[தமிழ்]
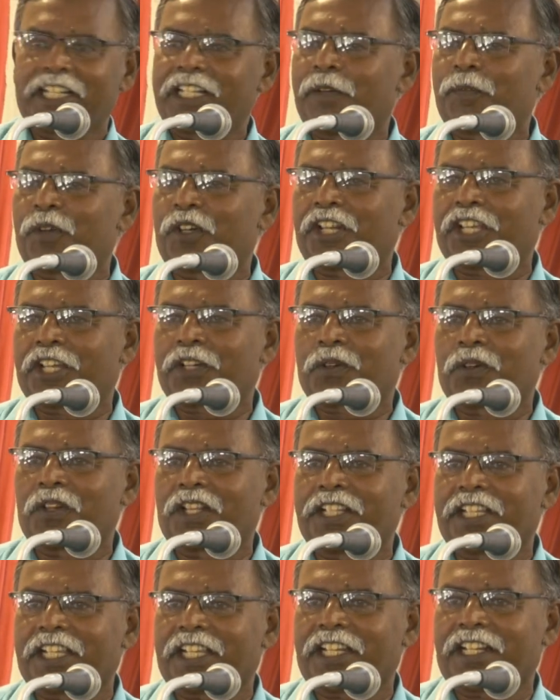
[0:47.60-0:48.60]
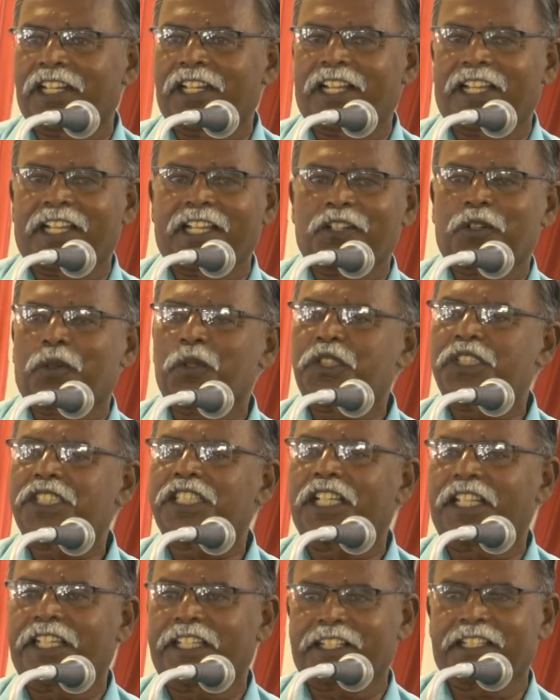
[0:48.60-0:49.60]
நம்மளுடைய குழந்தைகள்லாம்
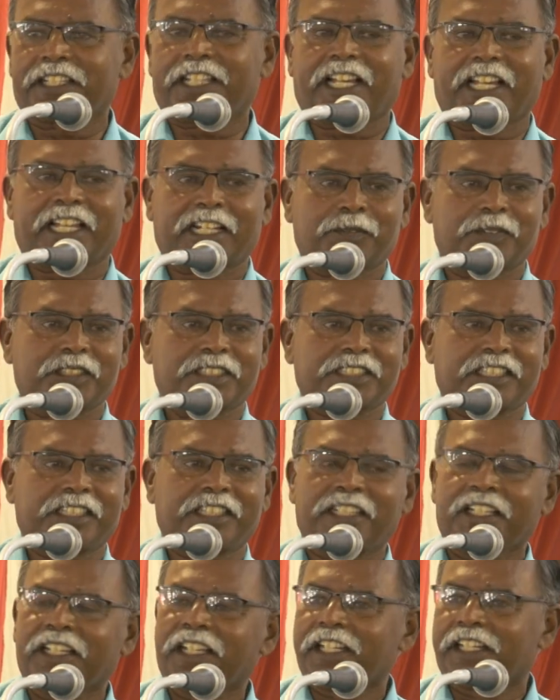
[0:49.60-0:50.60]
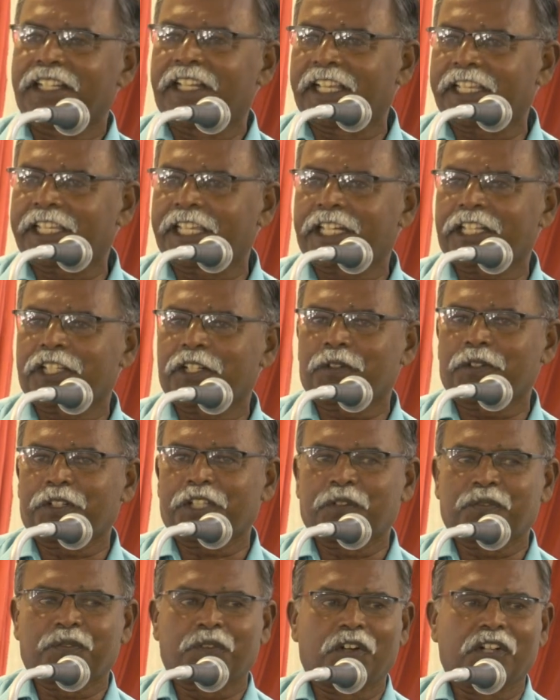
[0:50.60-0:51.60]
குச்சியில் இருந்து ஆரம்பித்து இன்னைக்கு
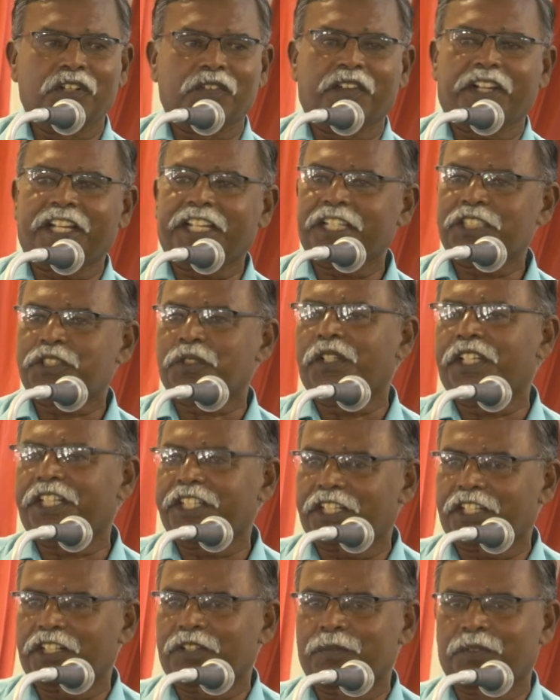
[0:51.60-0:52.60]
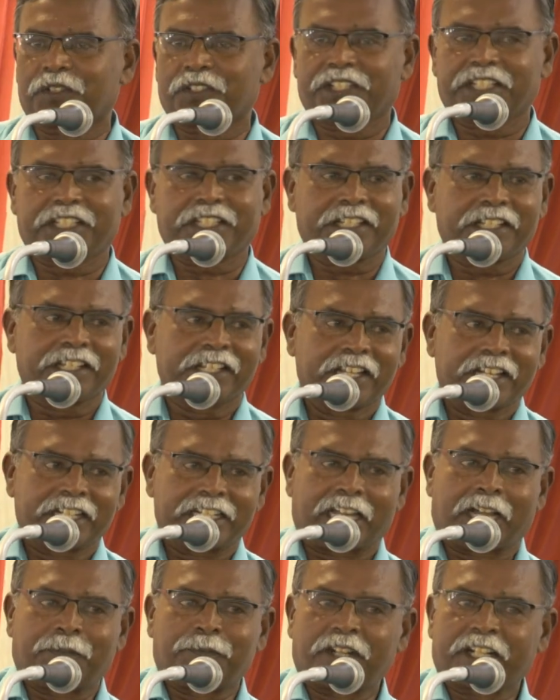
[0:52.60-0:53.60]
இருக்கக்கூடிய ஃபோன் வரைக்கும் சொல்லிக்கிட்டு இருக்கும்போது
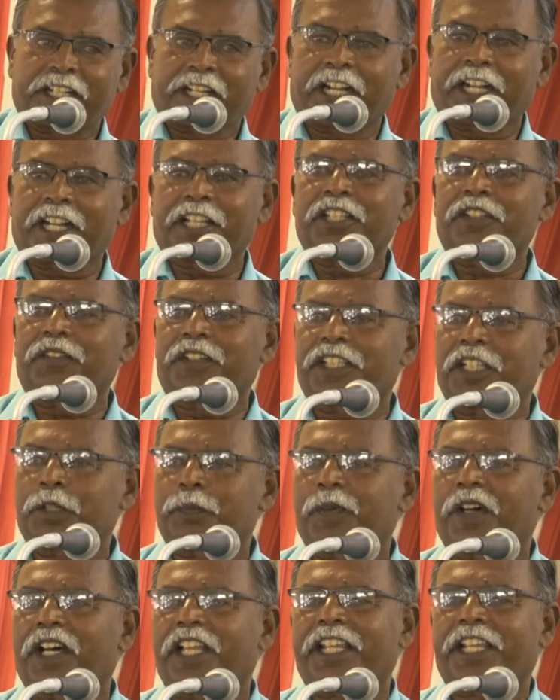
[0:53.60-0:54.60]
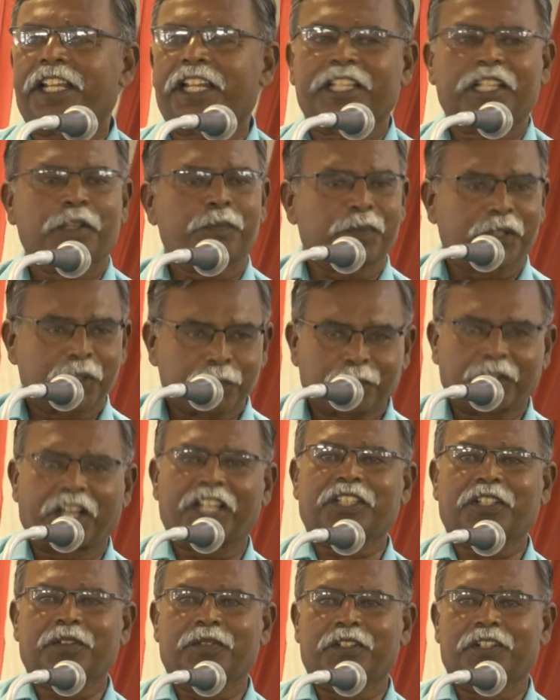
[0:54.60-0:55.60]
நாம் கடந்து வந்த பாதைகளை எப்படி
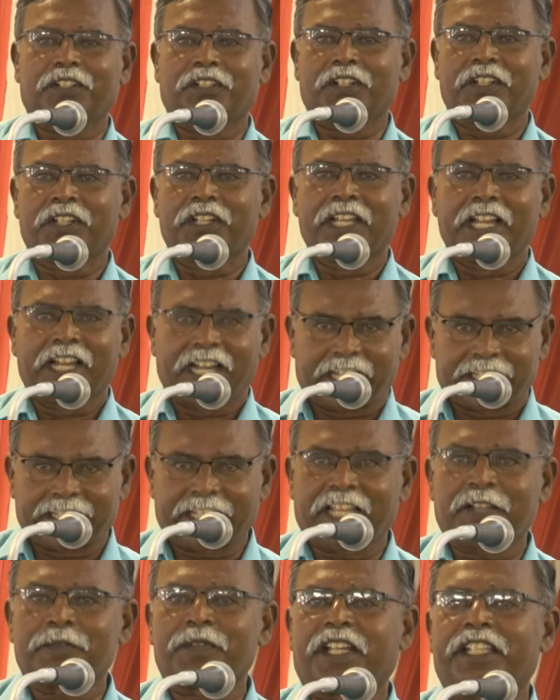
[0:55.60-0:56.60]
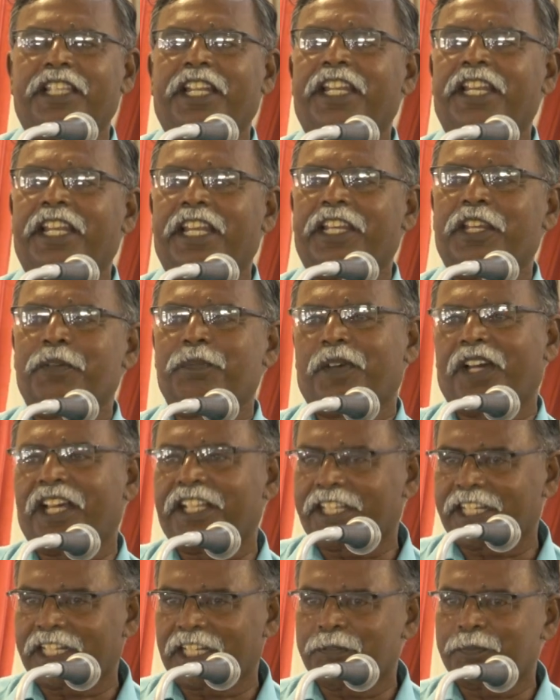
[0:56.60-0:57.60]
பார்த்தோமோ அதே மாதிரி இன்றைக்கு
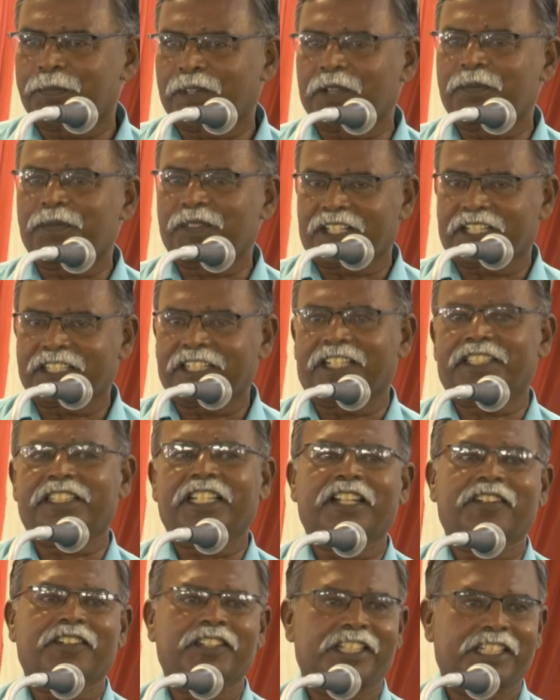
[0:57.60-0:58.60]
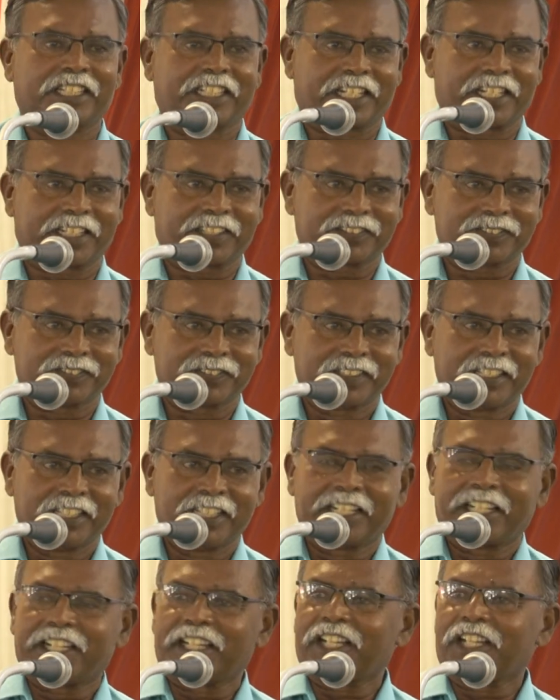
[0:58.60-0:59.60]
பாதைகளை பார்ப்பதற்காகத்தான் நான் வந்து நிற்கிறேன்
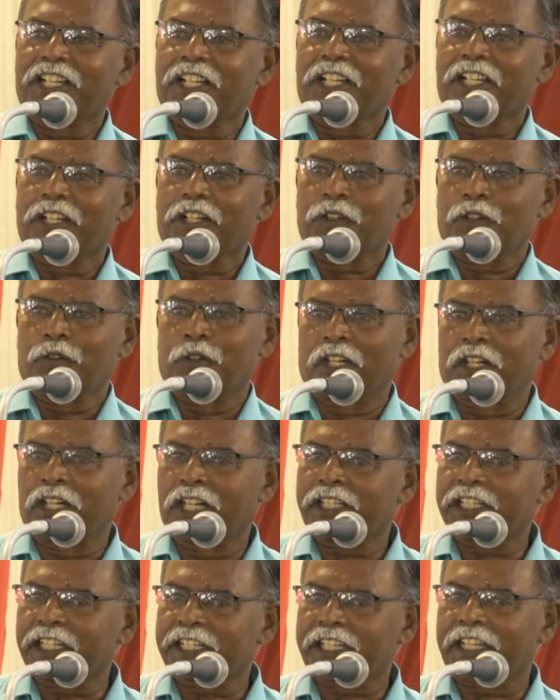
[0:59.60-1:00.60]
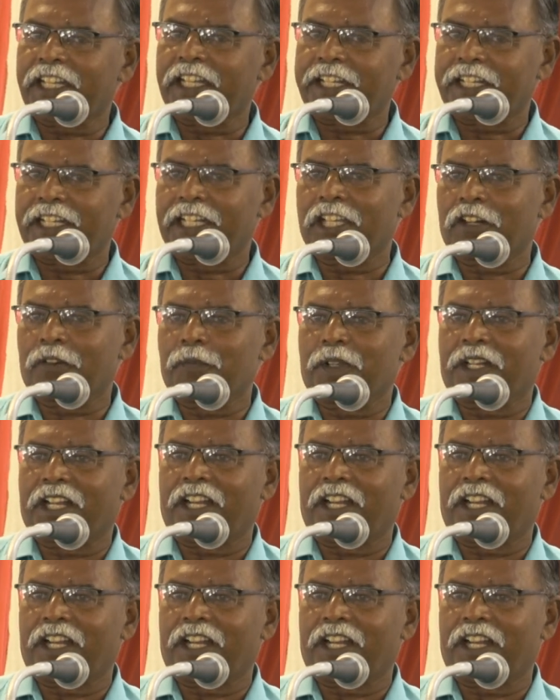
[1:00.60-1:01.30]
உங்களுக்கு கீழடிலாம் ரொம்ப